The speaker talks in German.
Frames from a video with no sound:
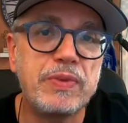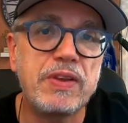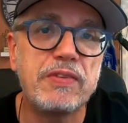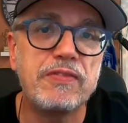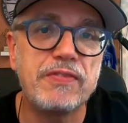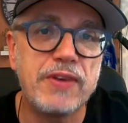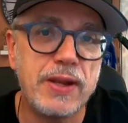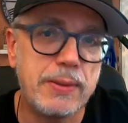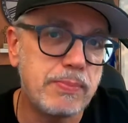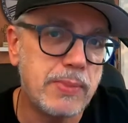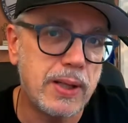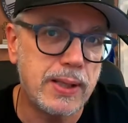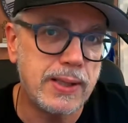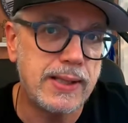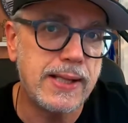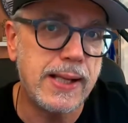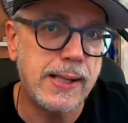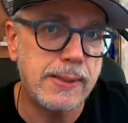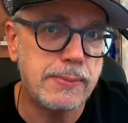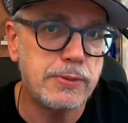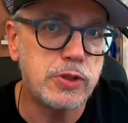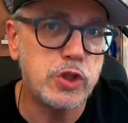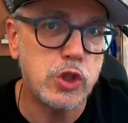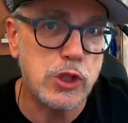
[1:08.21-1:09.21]
wenn man
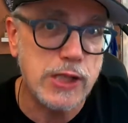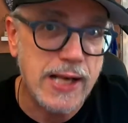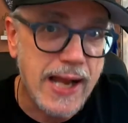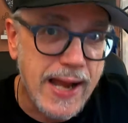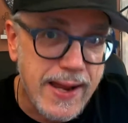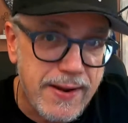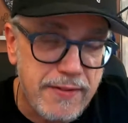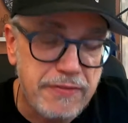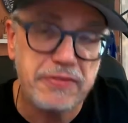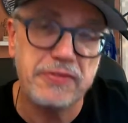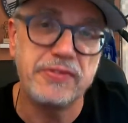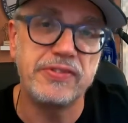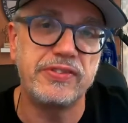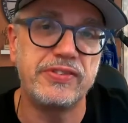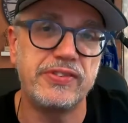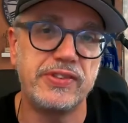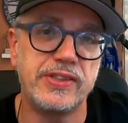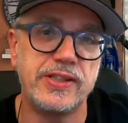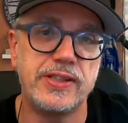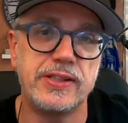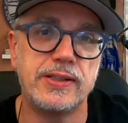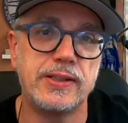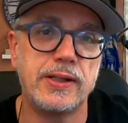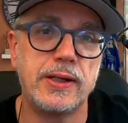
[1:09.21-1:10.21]
gelbe Schleifen
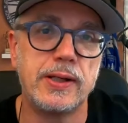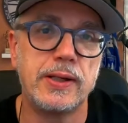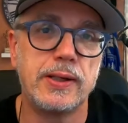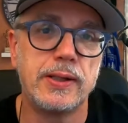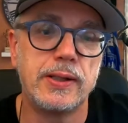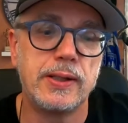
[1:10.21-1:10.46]
sieht.